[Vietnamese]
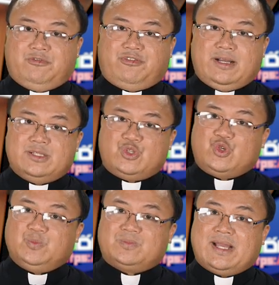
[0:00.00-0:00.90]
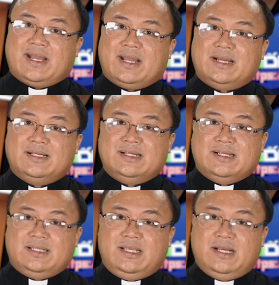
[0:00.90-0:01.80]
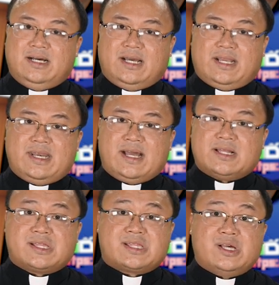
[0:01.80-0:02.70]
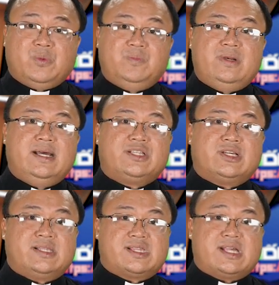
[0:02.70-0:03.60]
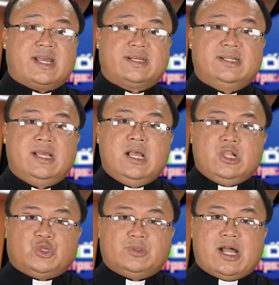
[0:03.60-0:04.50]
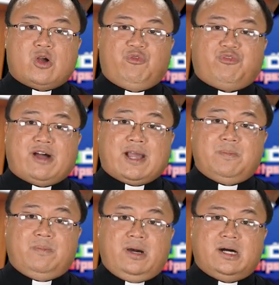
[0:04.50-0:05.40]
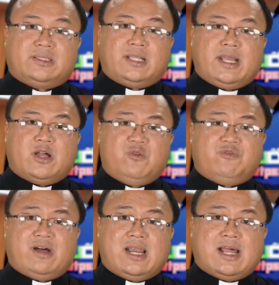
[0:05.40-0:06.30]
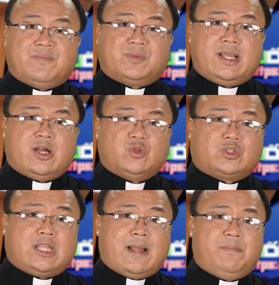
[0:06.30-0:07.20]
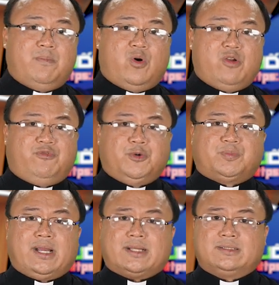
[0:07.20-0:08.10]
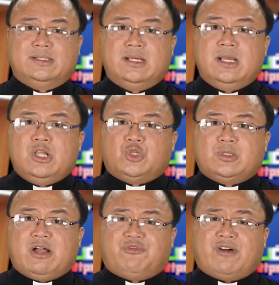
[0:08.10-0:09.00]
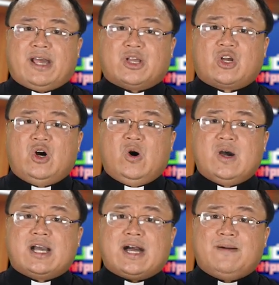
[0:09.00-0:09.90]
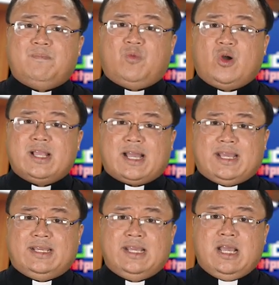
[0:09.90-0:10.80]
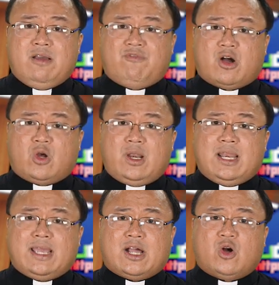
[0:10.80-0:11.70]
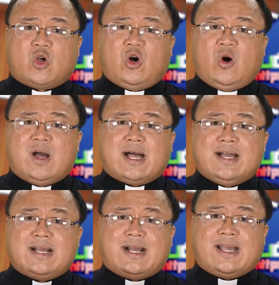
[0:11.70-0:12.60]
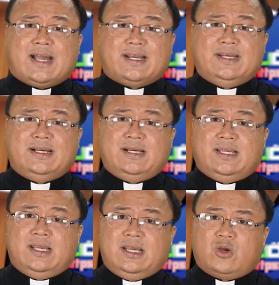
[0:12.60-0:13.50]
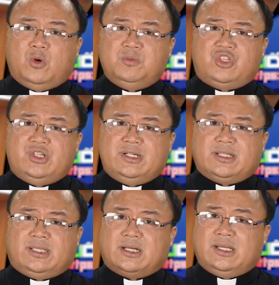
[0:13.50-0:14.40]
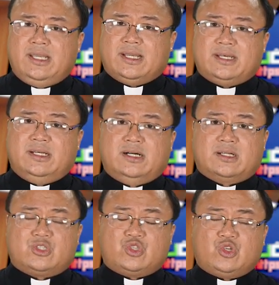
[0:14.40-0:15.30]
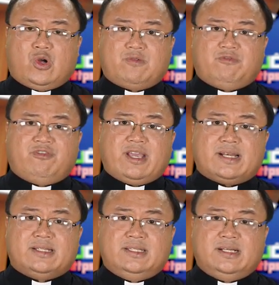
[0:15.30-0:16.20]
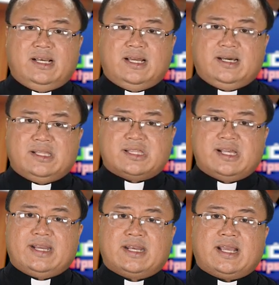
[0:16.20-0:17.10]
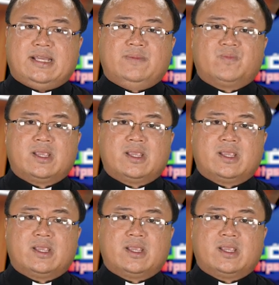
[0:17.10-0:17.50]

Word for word: Phần chúng ta, những người đang sống nơi trần gian, chúng ta cũng phải bước theo và làm theo tám mối phúc thật. Chúng ta phải cố gắng mỗi ngày và có lẽ có cố gắng cả đời cũng chưa thực hiện được trọn vẹn những lời dạy này.